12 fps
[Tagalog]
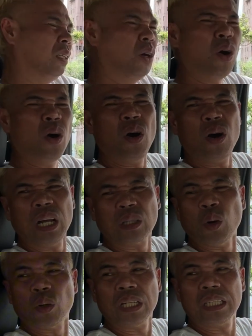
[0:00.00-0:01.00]
Oo,
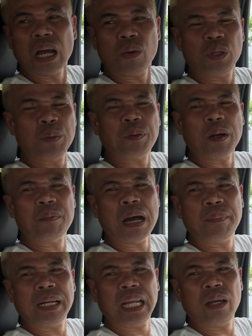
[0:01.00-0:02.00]
attorney daw yung
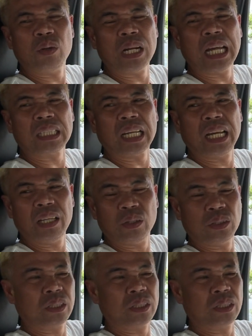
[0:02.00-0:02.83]
pagmamaneho natin ngayon.